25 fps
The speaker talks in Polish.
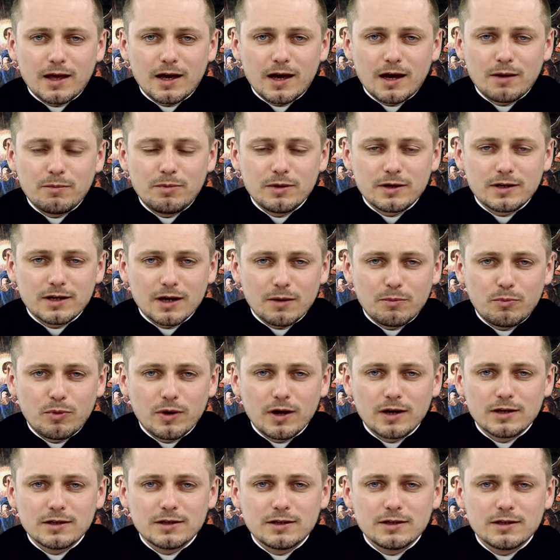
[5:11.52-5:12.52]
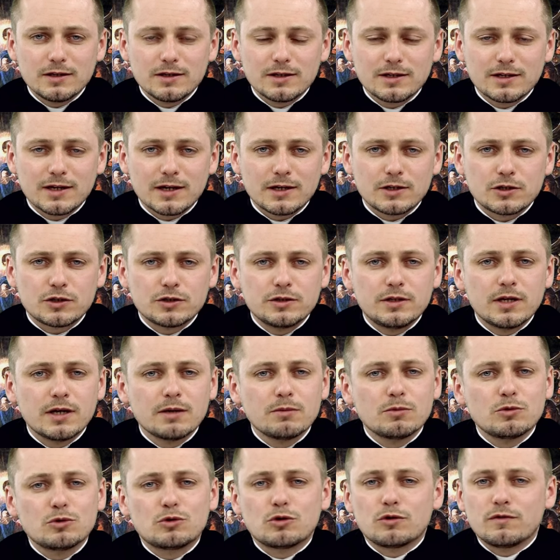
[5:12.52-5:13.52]
Aby kapłani
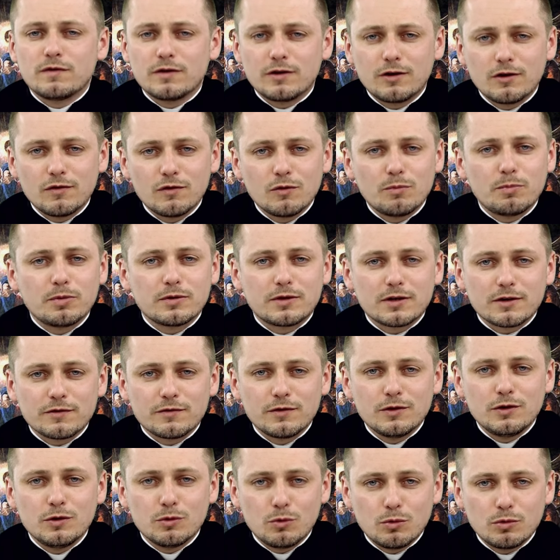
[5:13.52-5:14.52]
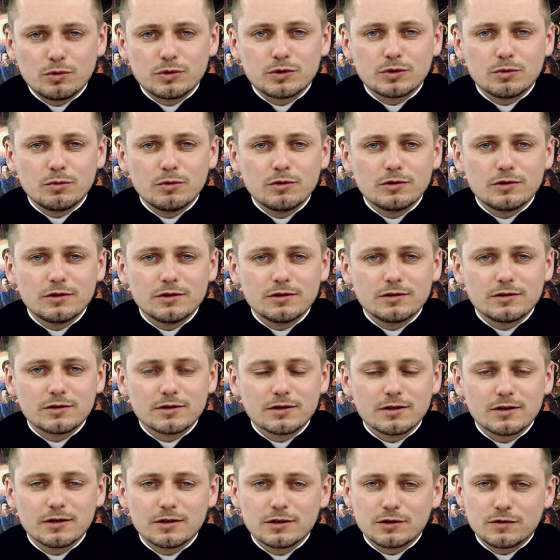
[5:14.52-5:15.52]
każdemu człowiekowi potrafili usłużyć
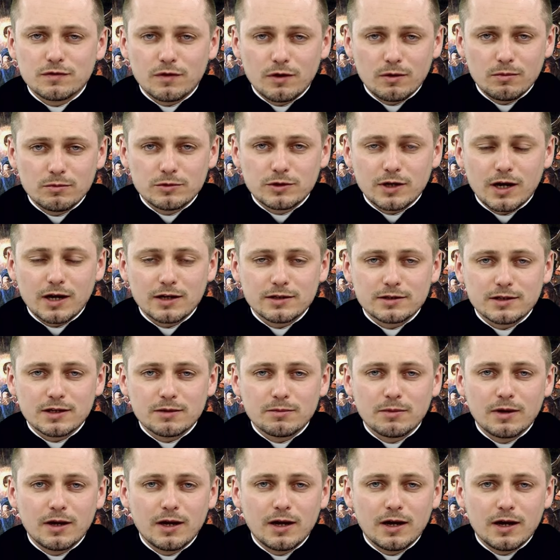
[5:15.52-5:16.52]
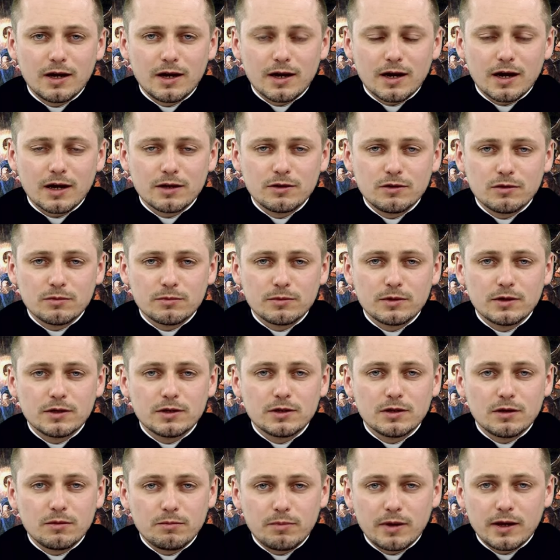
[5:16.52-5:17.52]
swoim czasem, radą,
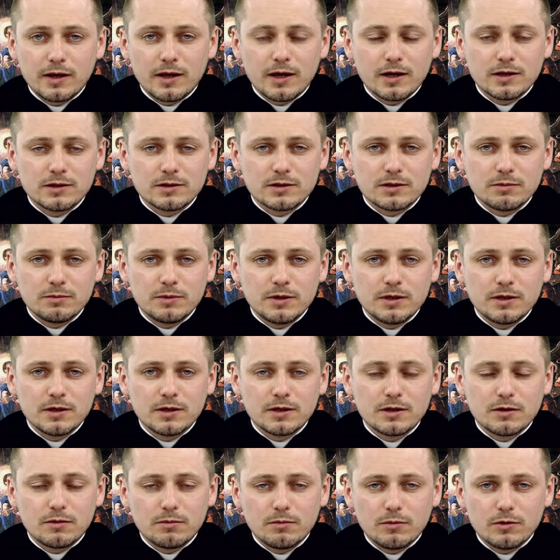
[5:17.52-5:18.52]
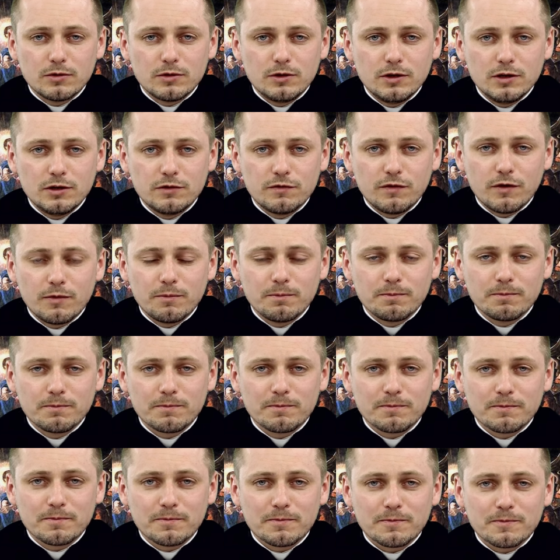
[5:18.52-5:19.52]
pieniędzmi, modlitwą.
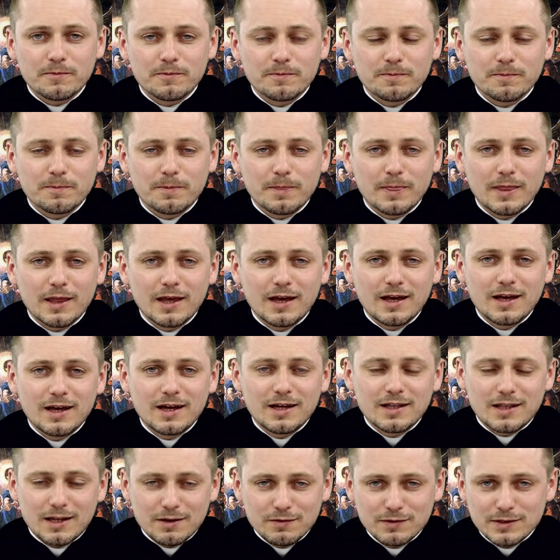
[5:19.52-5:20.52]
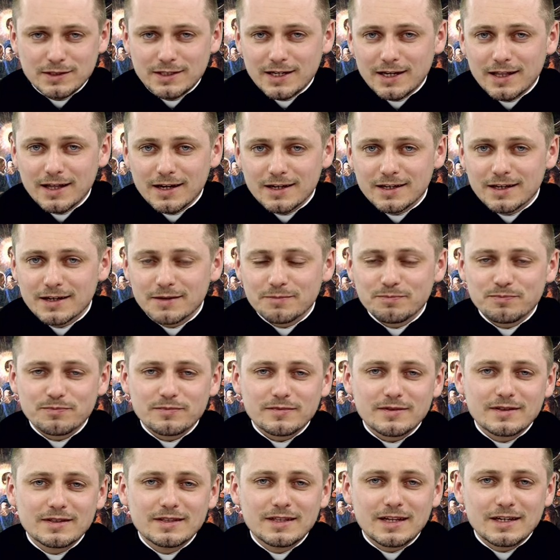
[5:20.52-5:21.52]
Tak więc zadanie
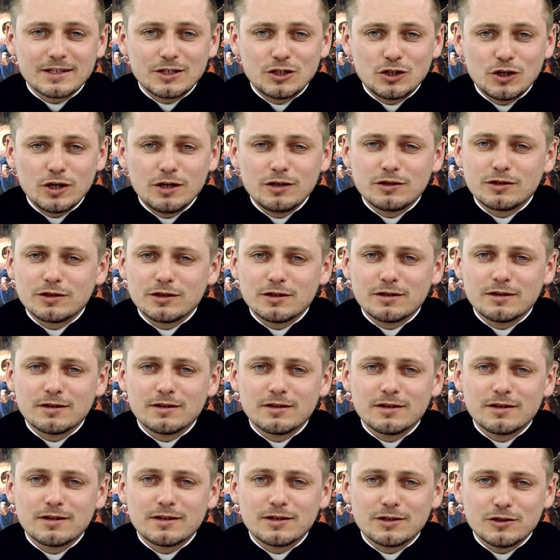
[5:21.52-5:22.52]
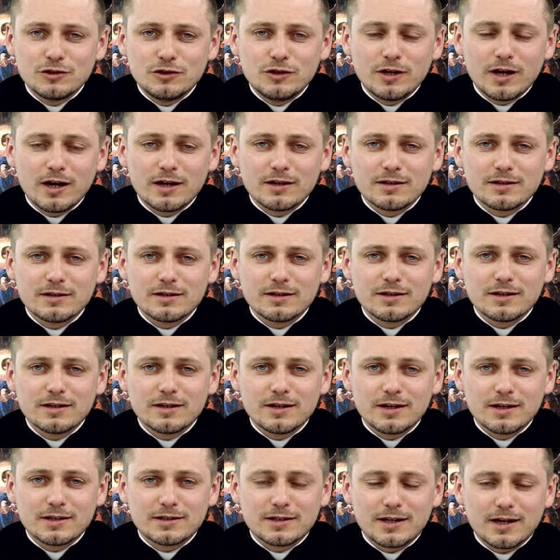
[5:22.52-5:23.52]
na dzisiejszy dzień
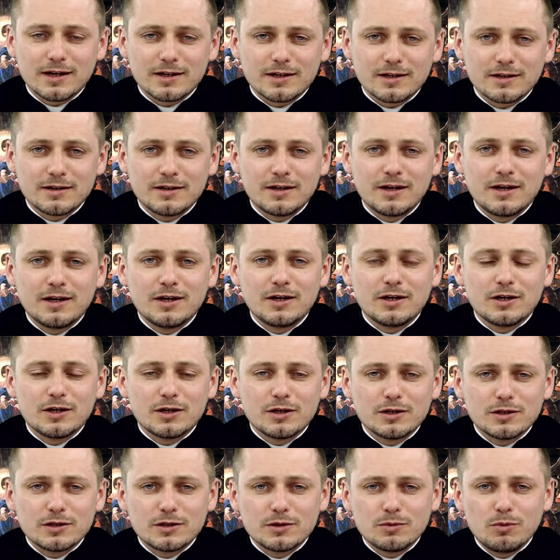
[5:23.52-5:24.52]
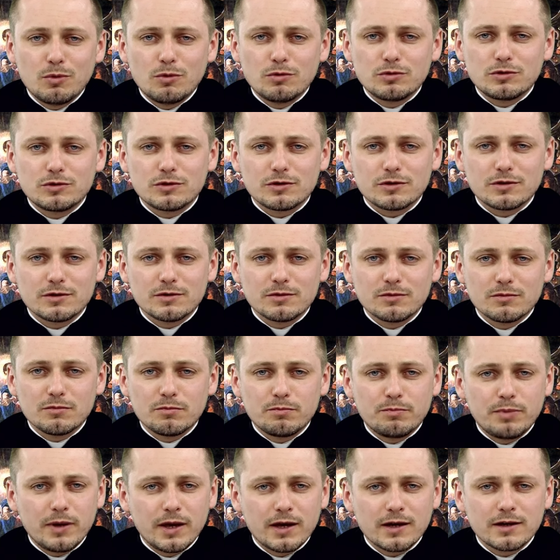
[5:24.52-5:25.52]
jest takie. Złóż
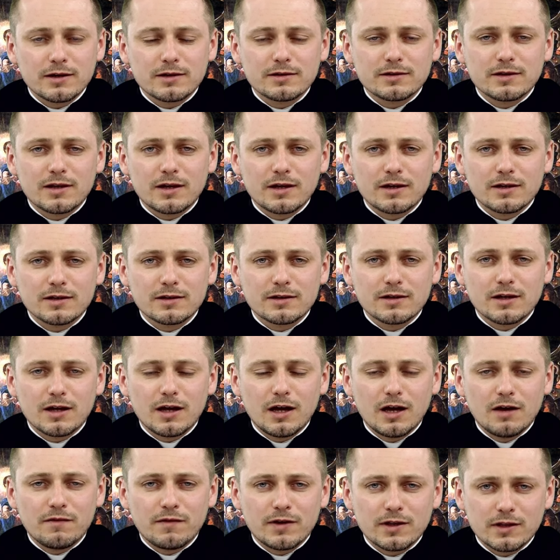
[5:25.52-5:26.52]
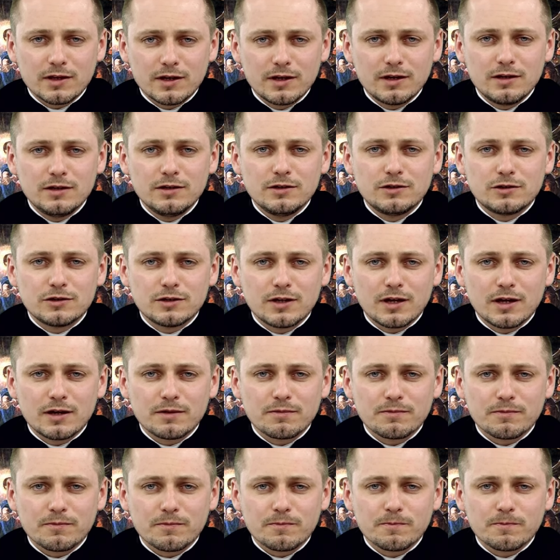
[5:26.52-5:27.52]
piękne, ewangeliczne